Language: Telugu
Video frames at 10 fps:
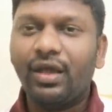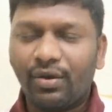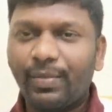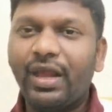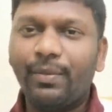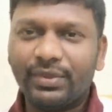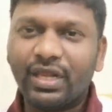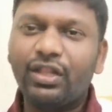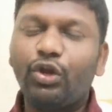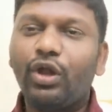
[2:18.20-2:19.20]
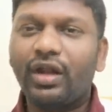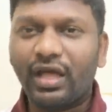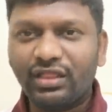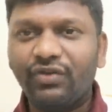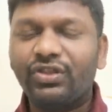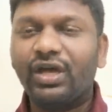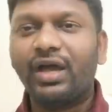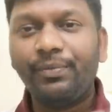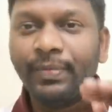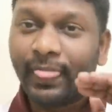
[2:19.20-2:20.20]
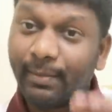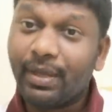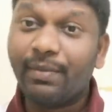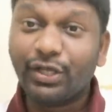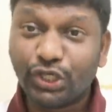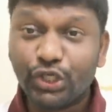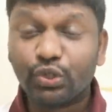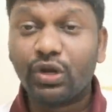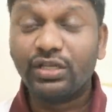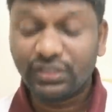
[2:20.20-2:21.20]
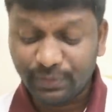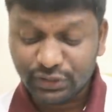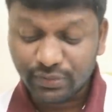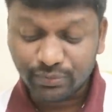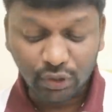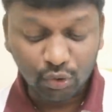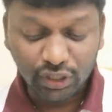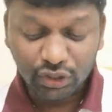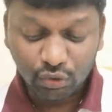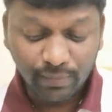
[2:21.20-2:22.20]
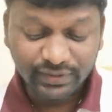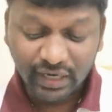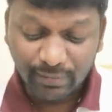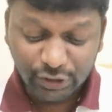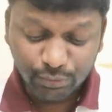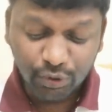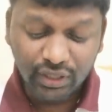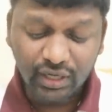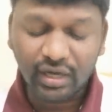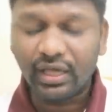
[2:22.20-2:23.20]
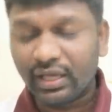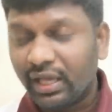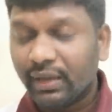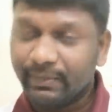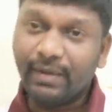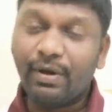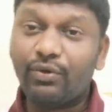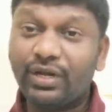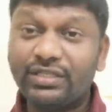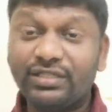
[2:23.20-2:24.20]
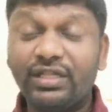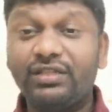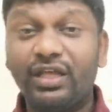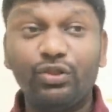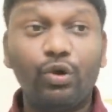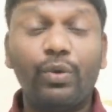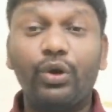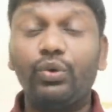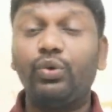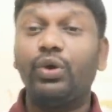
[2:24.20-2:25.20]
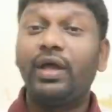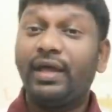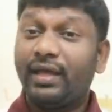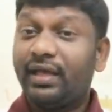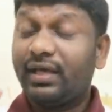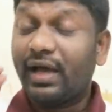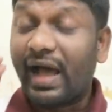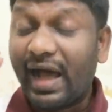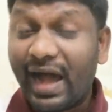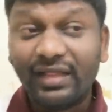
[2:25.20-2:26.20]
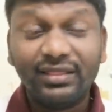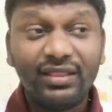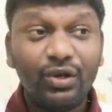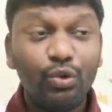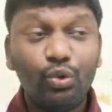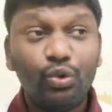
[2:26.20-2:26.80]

భార్య తల్లిదండ్రులు కానీ అందే విధంగా బీమా చేయించుకోవాలని చెప్పి చెప్తున్నారు ఓకే ఇది కూడా చాలా మంచి పాయింట్ ఏనండి బీమా ఉండాల్సిందే దీంతోపాటు అందరూ